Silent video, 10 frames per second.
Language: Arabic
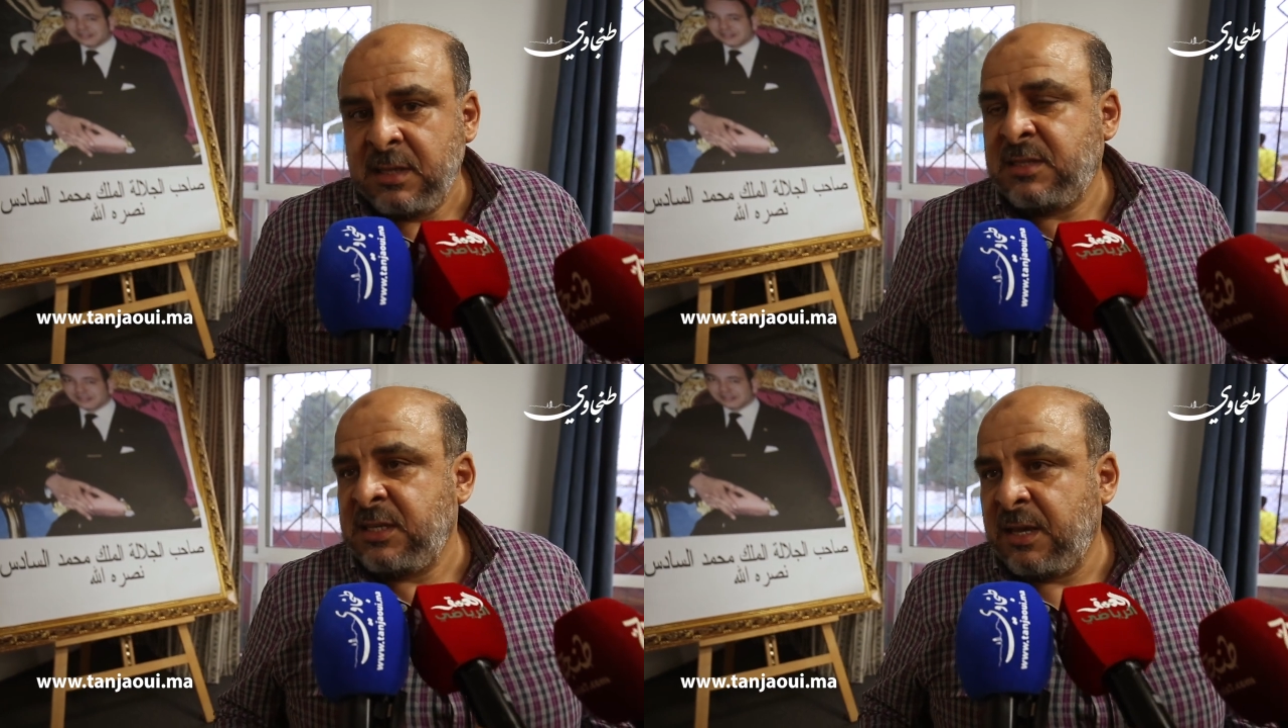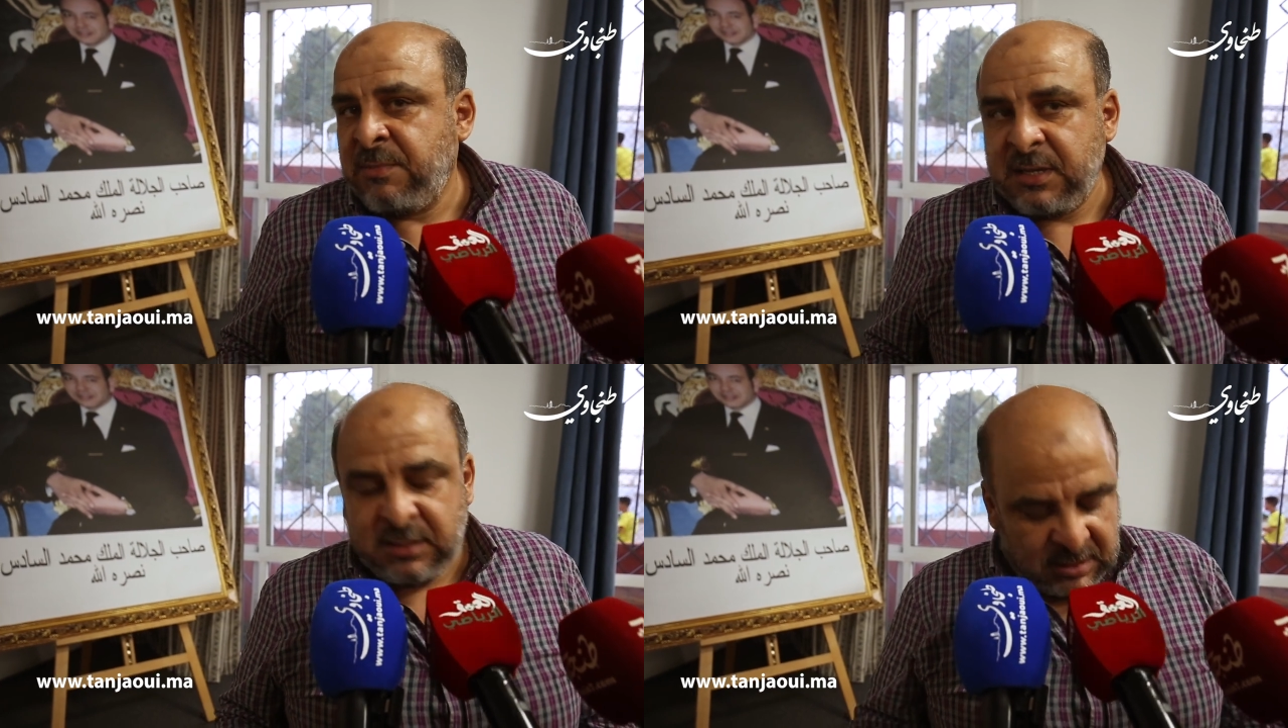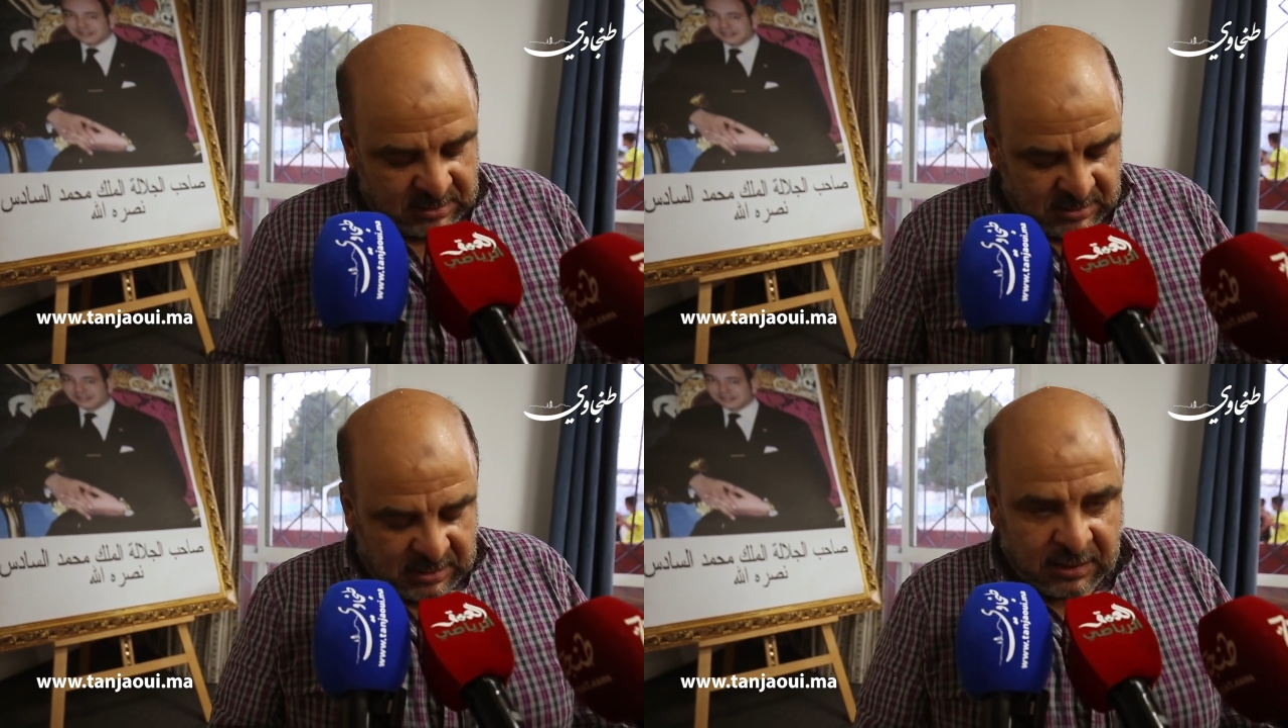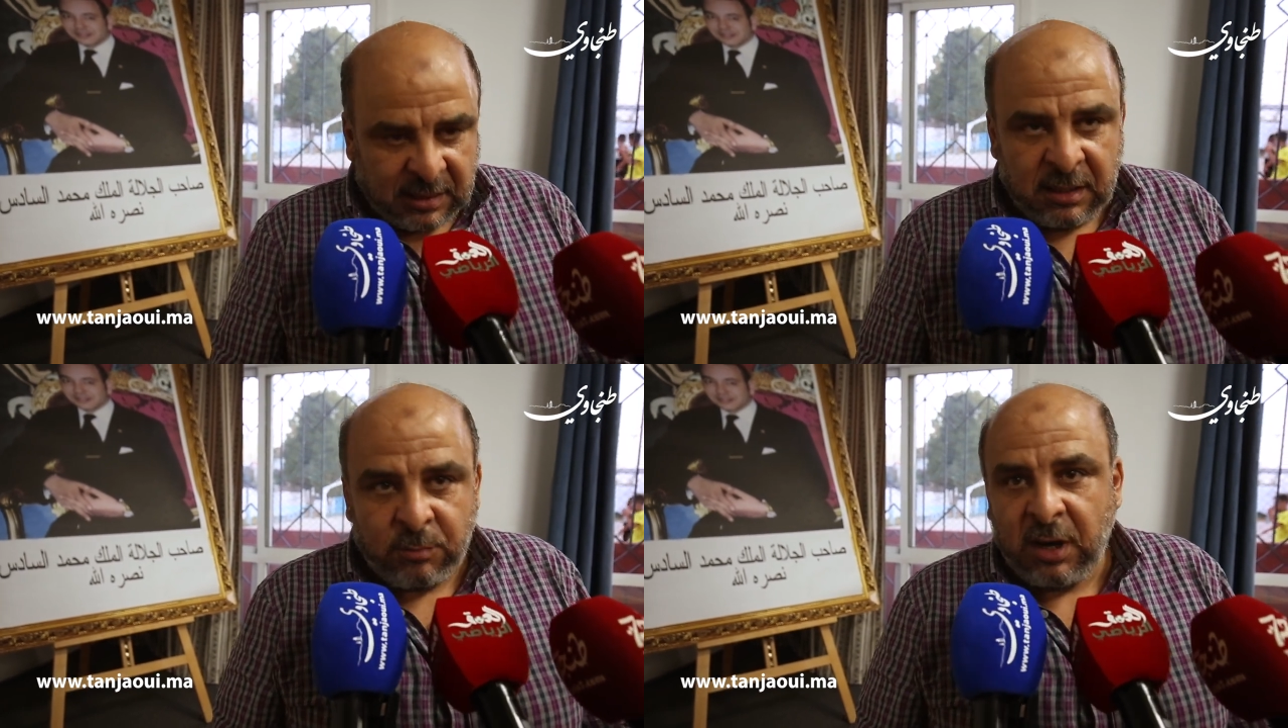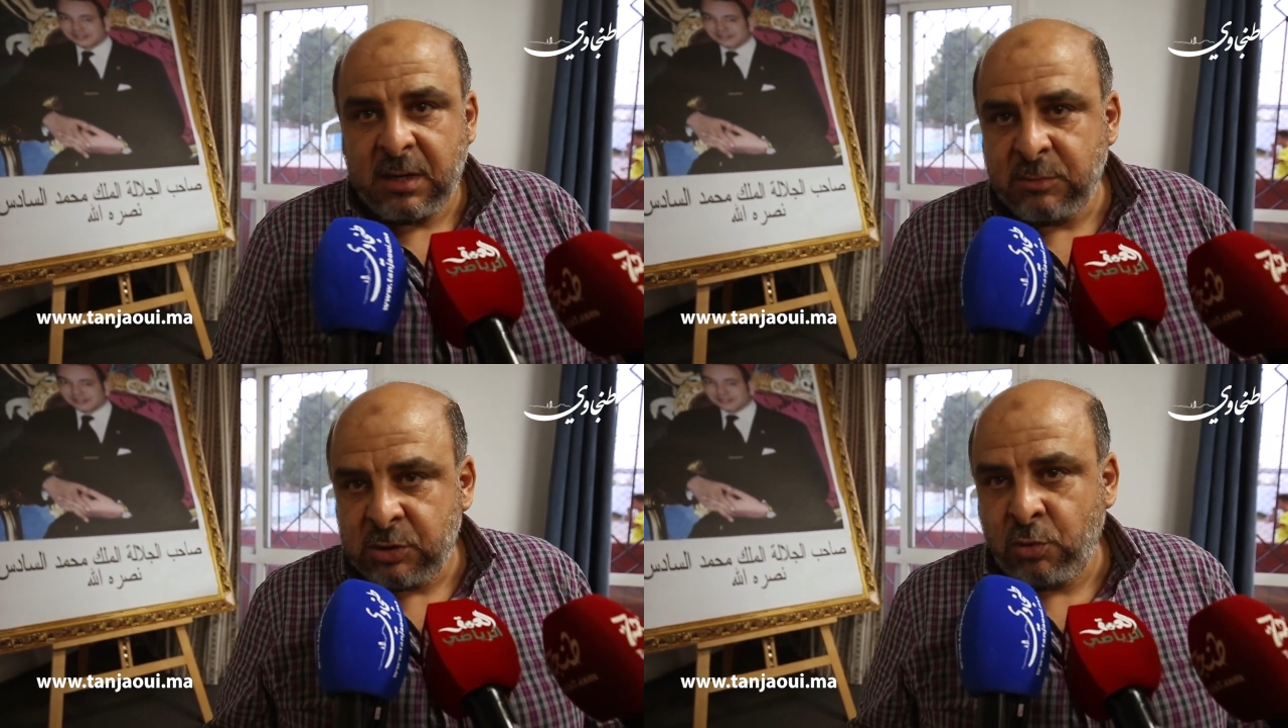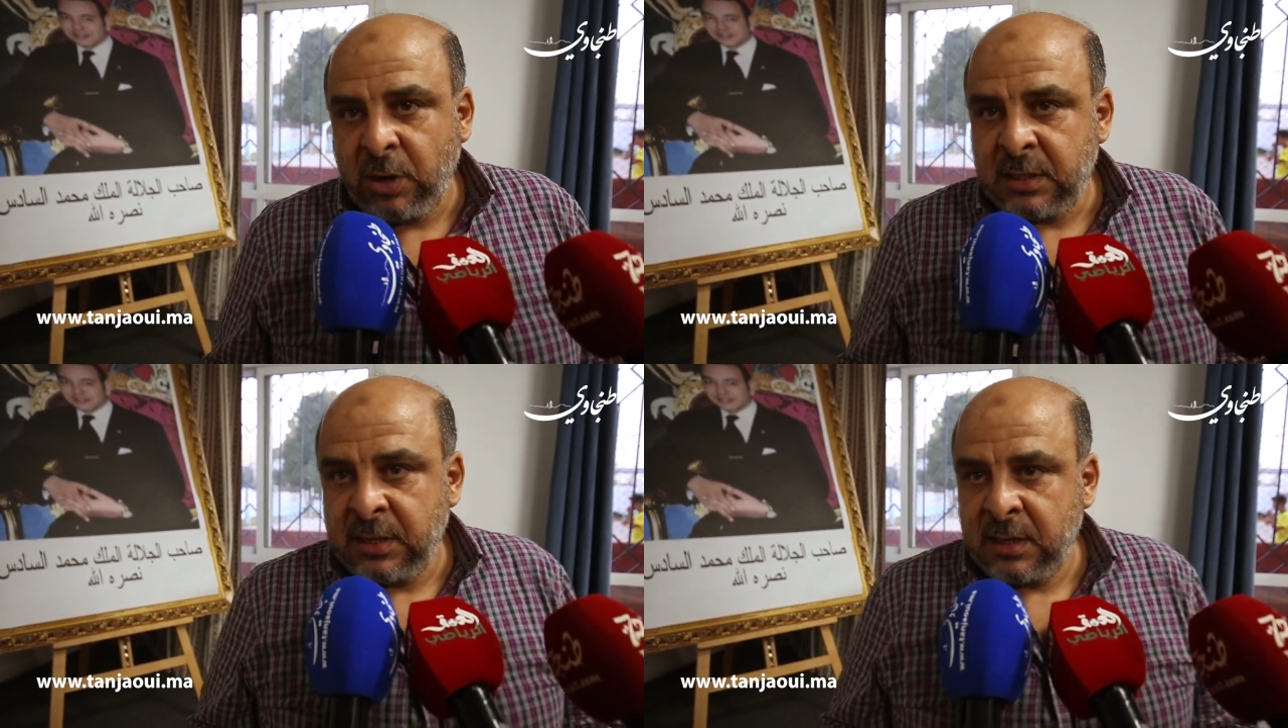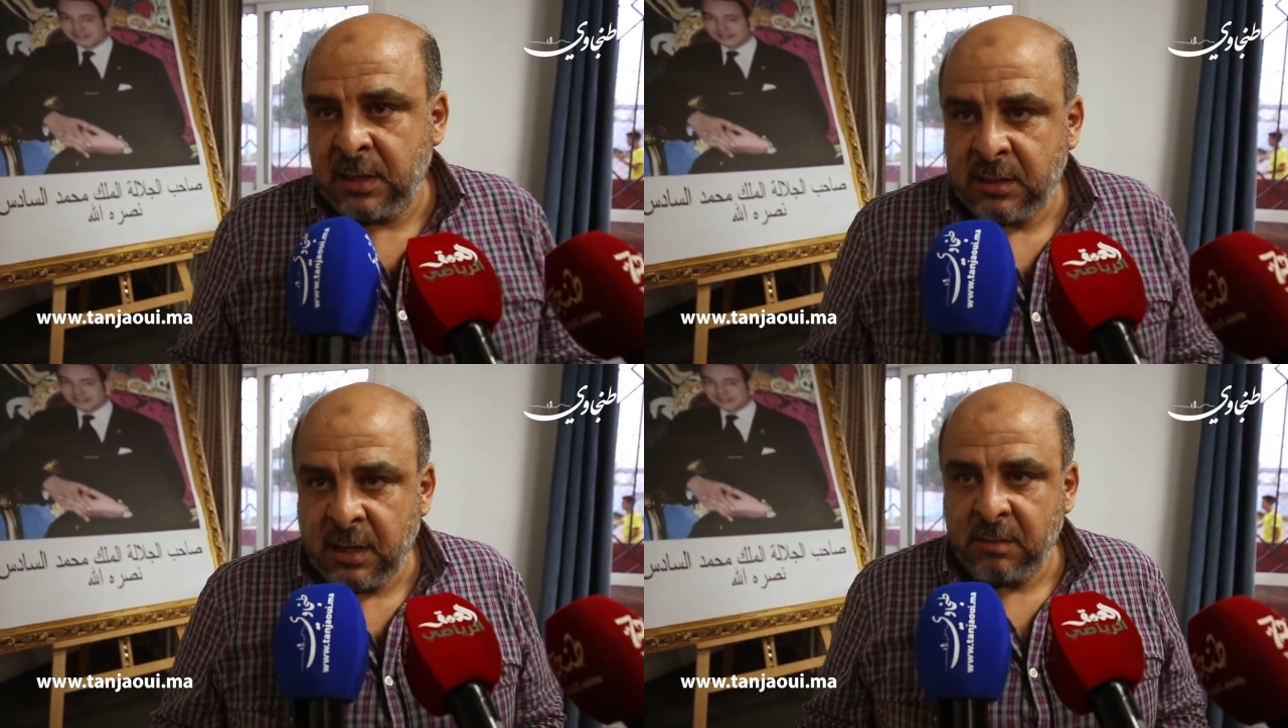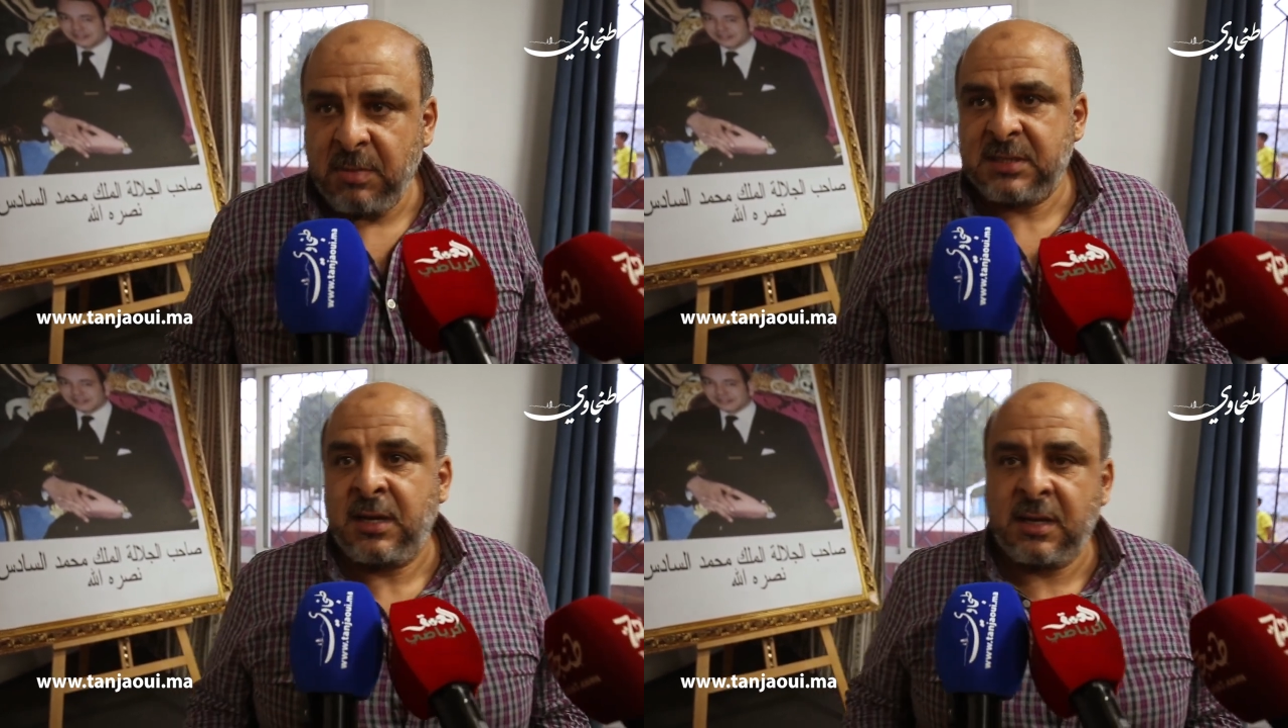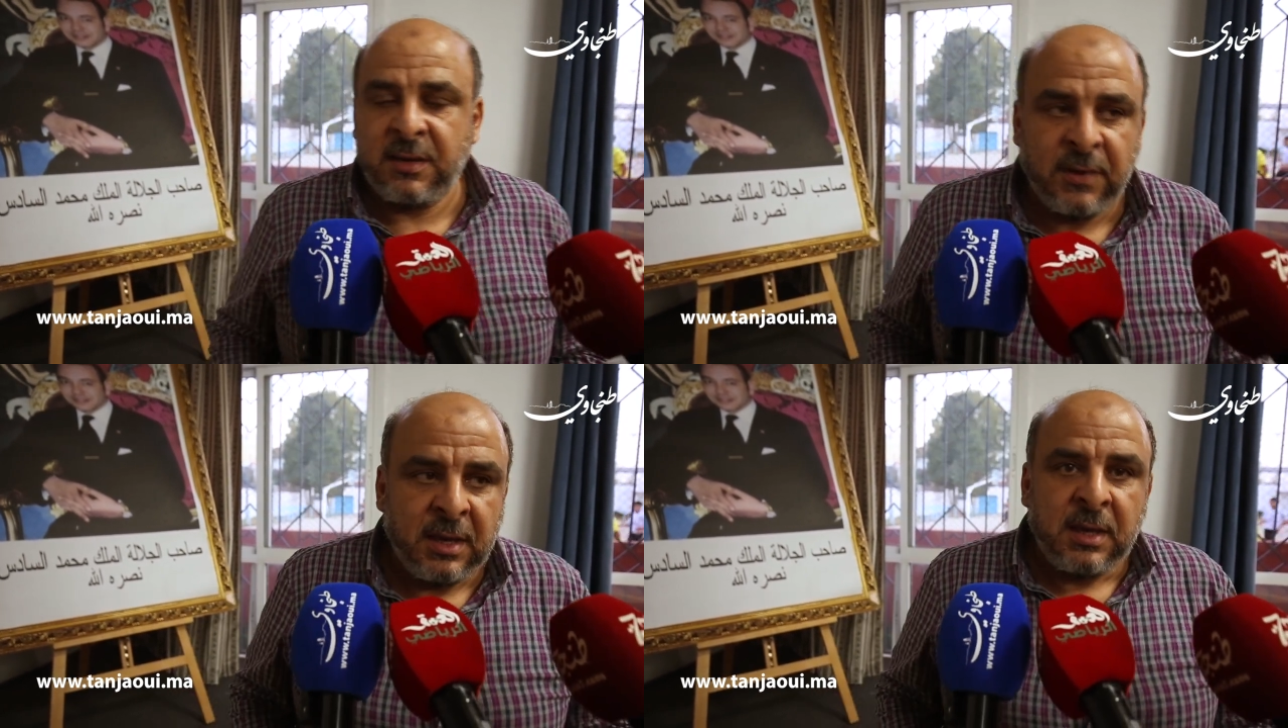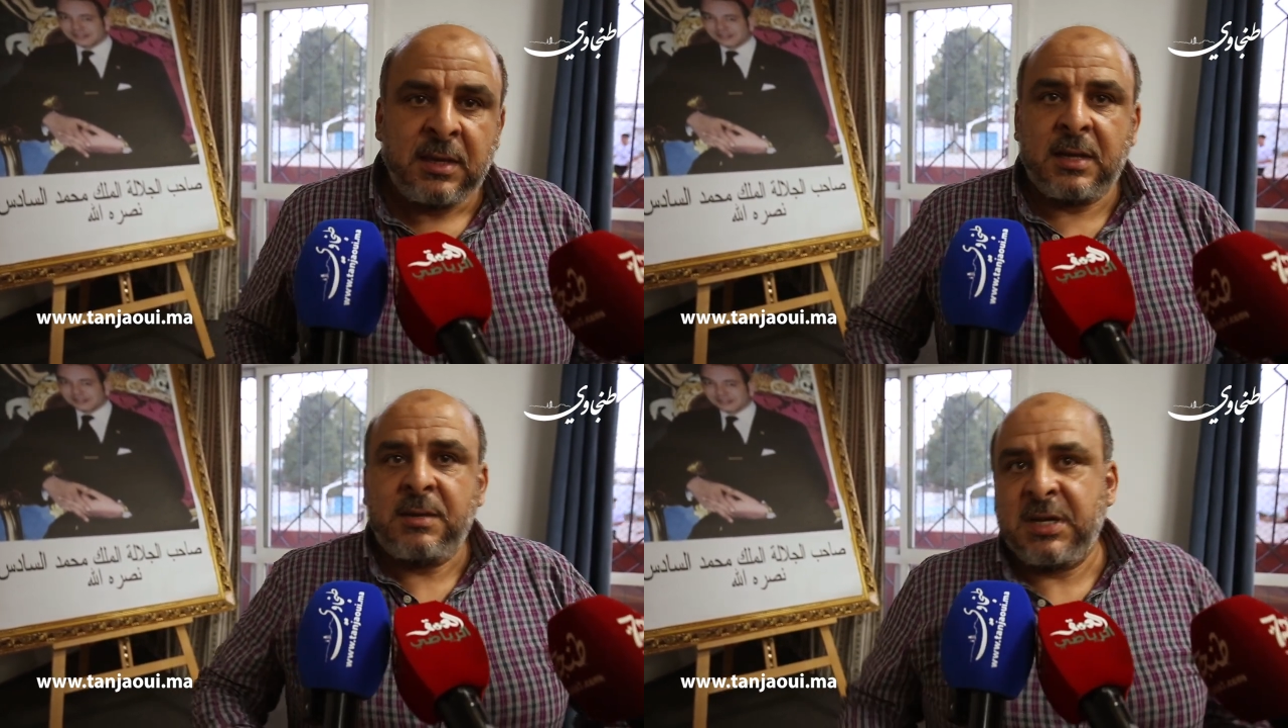انتدابات كتطلب واحد المجموعه ديال ديال المصاريف يعني